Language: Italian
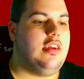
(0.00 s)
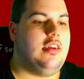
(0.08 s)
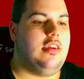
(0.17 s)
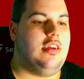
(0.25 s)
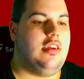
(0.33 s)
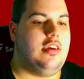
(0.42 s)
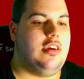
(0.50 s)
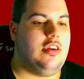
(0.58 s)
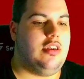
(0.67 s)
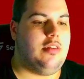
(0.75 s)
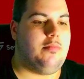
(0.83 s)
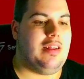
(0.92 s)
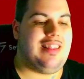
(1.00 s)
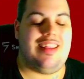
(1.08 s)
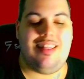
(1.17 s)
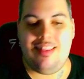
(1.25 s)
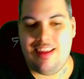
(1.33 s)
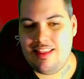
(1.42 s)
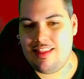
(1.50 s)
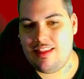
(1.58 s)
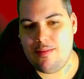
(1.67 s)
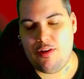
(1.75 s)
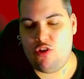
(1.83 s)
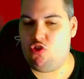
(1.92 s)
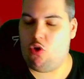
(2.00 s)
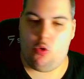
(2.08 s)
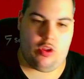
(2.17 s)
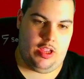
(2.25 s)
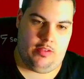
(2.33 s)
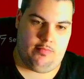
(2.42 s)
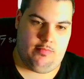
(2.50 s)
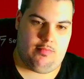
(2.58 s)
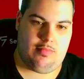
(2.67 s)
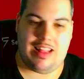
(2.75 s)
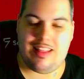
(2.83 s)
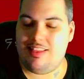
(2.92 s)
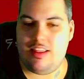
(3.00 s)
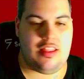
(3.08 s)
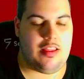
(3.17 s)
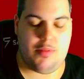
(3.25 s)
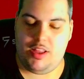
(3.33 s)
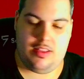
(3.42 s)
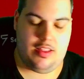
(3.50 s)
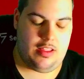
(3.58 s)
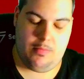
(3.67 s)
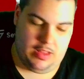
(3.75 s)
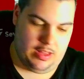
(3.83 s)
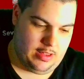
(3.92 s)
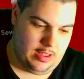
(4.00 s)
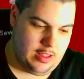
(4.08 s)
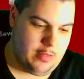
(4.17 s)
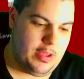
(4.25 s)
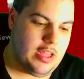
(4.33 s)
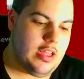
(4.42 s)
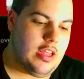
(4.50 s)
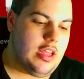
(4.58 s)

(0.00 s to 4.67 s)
eh, ma tantissimi giochi, tantissimi, tantissimi, tantissimi.